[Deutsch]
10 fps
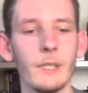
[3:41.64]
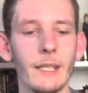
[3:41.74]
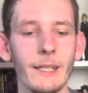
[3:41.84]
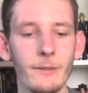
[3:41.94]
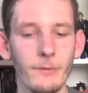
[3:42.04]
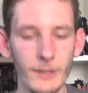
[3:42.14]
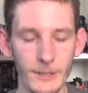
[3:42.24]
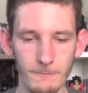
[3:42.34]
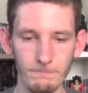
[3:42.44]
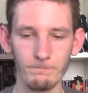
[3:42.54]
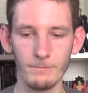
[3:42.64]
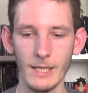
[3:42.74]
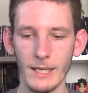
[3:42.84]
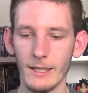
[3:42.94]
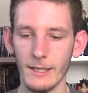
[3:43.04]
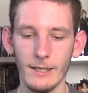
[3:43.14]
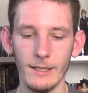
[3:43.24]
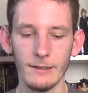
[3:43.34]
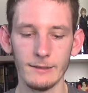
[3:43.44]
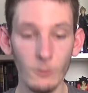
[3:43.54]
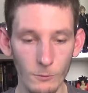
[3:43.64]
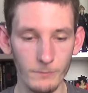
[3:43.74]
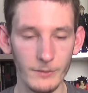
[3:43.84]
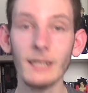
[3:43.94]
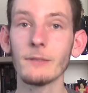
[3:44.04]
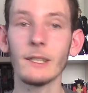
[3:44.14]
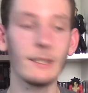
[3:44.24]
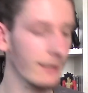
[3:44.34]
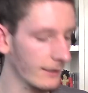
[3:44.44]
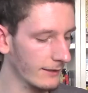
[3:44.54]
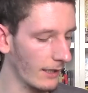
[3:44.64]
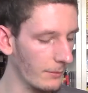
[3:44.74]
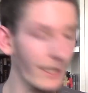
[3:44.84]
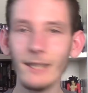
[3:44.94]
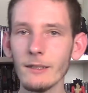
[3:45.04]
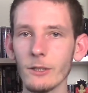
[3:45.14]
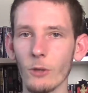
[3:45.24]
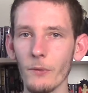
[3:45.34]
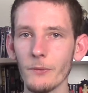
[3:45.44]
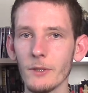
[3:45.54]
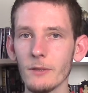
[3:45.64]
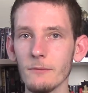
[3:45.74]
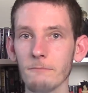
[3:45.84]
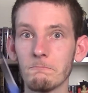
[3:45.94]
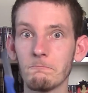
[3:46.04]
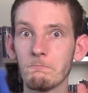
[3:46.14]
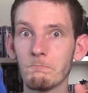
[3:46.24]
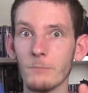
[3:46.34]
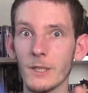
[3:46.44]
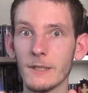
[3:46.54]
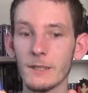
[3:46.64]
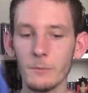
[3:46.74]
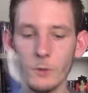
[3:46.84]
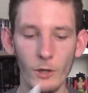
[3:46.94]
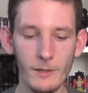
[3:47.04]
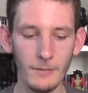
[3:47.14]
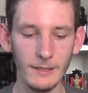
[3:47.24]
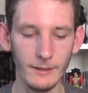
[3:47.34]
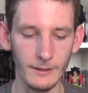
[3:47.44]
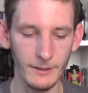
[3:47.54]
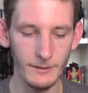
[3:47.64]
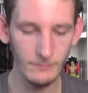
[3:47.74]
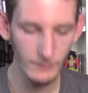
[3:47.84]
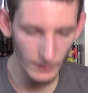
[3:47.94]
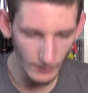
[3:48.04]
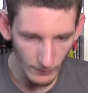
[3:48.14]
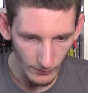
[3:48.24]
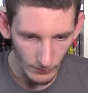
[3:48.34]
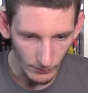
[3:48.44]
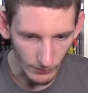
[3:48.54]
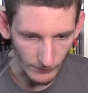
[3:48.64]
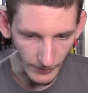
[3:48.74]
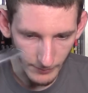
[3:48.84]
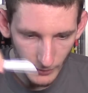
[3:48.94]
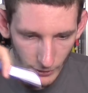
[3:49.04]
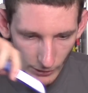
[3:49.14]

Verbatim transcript: wie ich finde. So, jetzt werde ich das Ganze aber endlich öffnen mit diesem tollen Messer hier und werde mal